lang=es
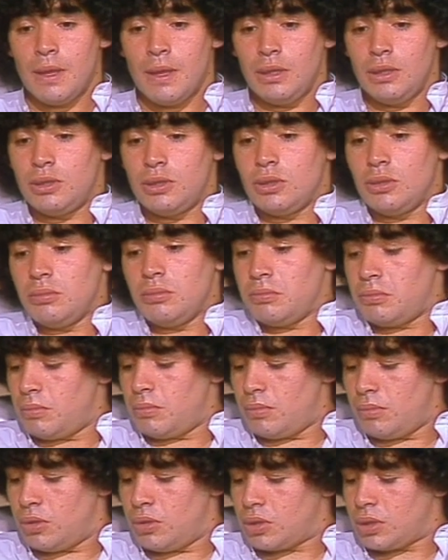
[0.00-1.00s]
Y yo
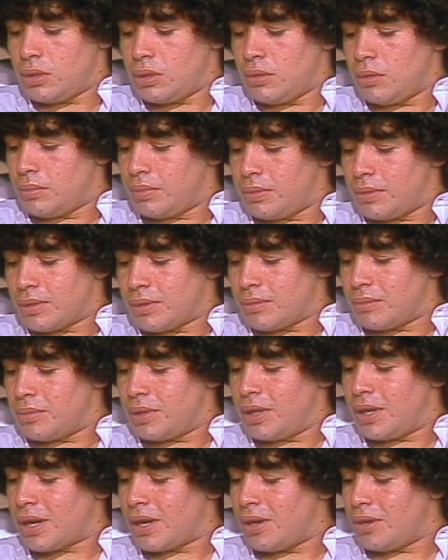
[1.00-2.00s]
lo llevo por el
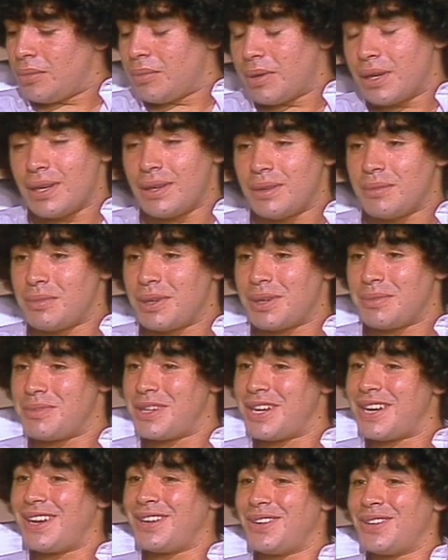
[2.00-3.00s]
reloj para, para
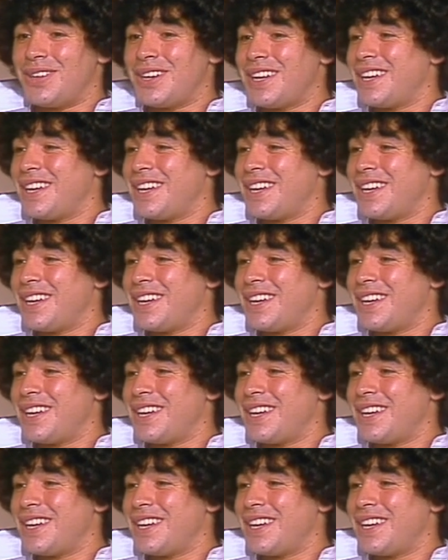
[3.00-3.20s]
mirar la hora